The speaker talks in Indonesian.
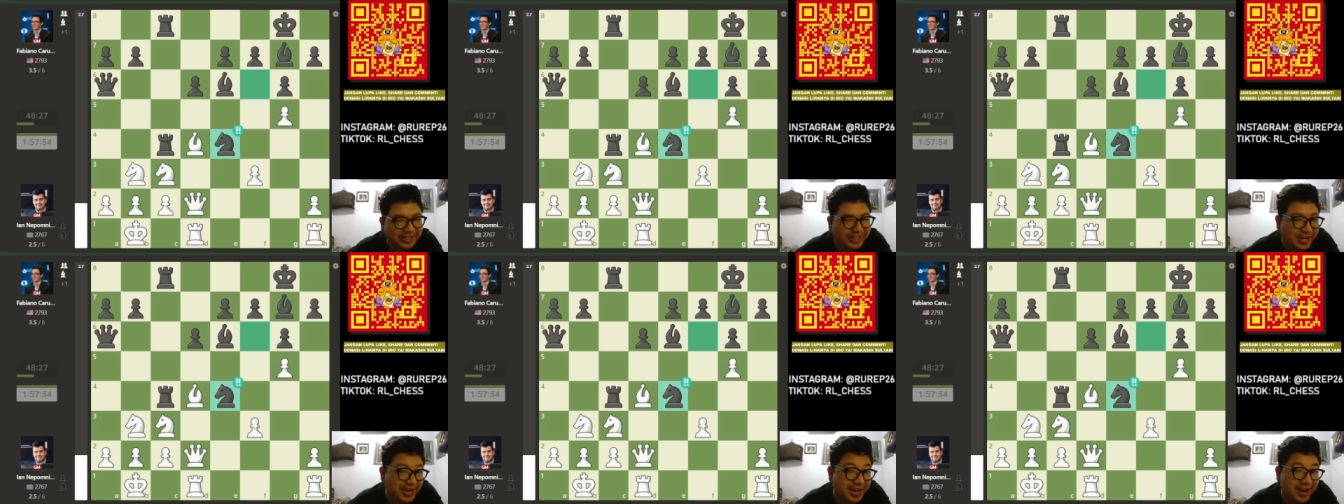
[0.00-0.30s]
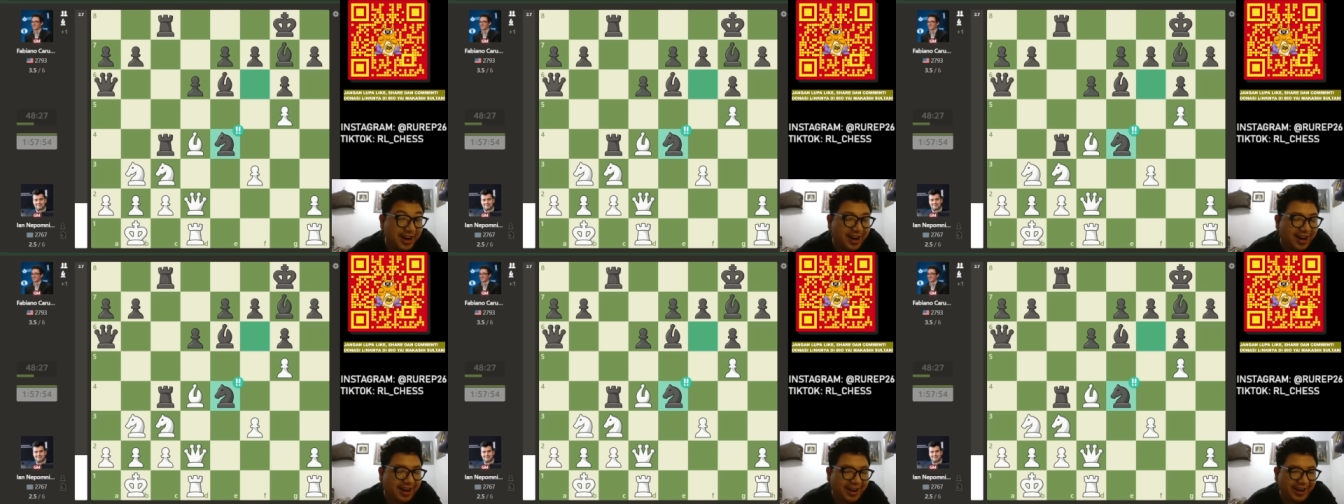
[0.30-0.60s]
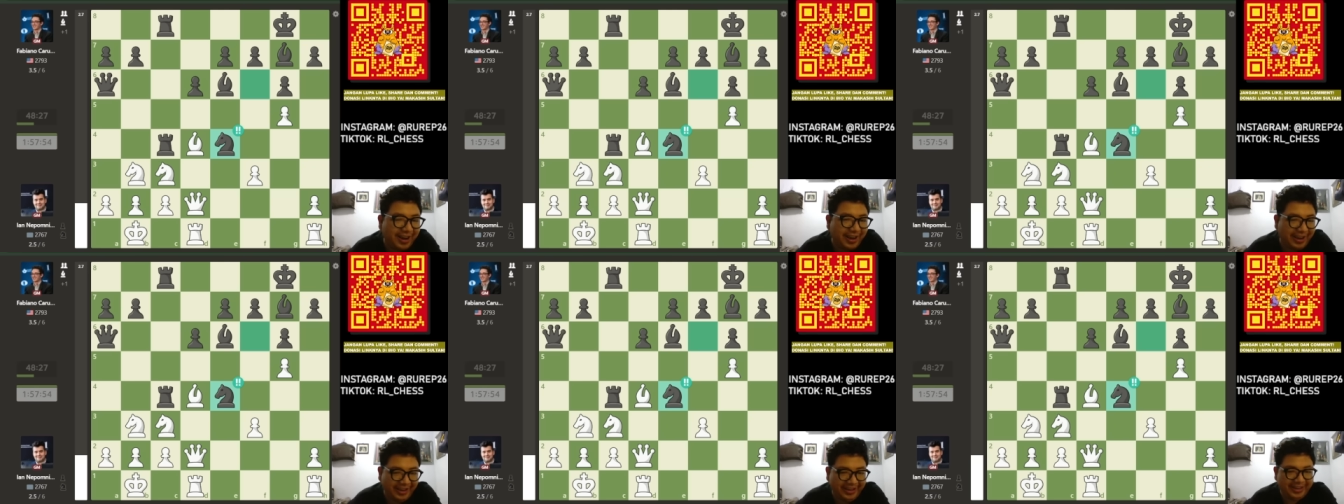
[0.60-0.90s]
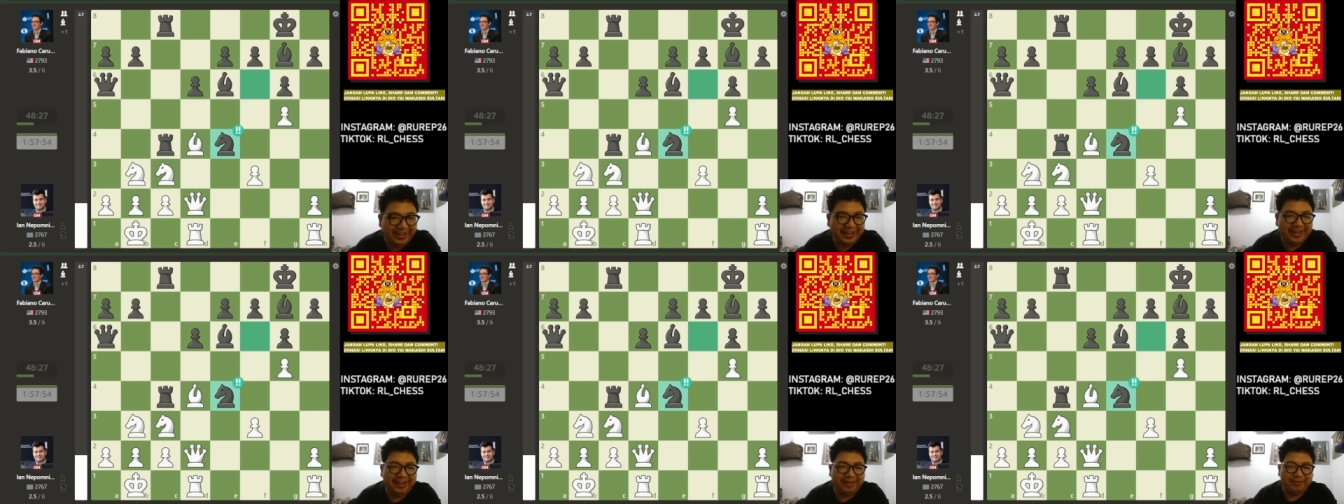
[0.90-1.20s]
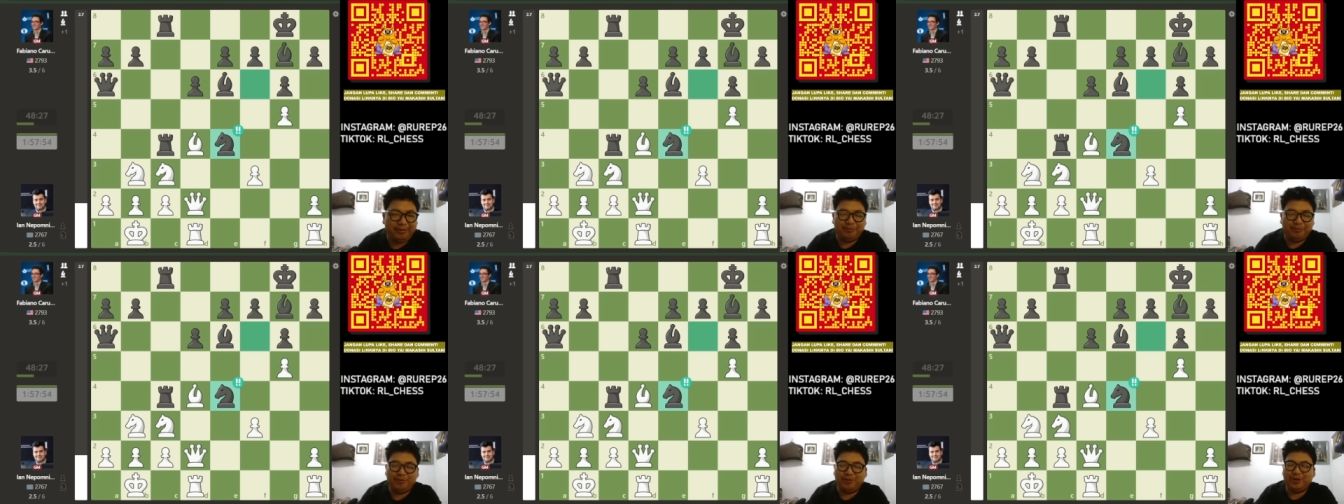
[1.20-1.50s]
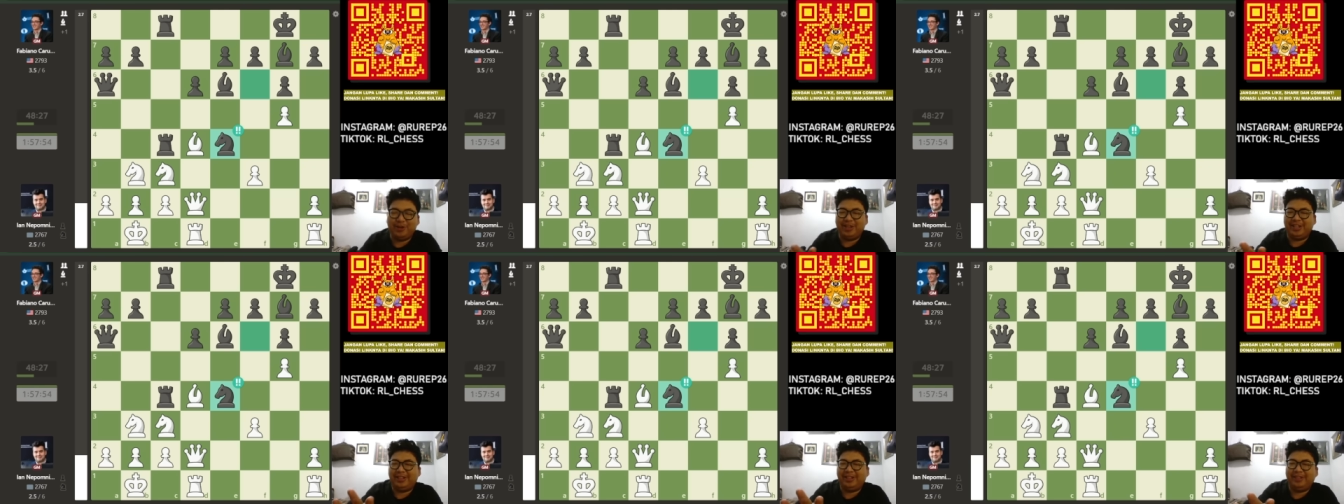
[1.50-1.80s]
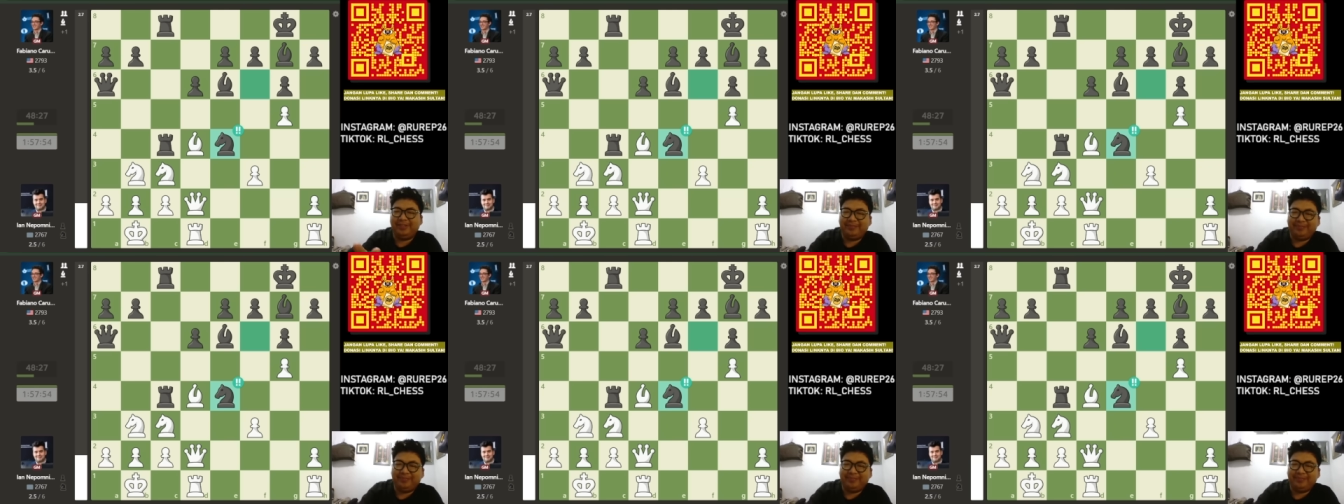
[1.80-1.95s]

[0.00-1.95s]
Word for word: tonight! Ini yang membuat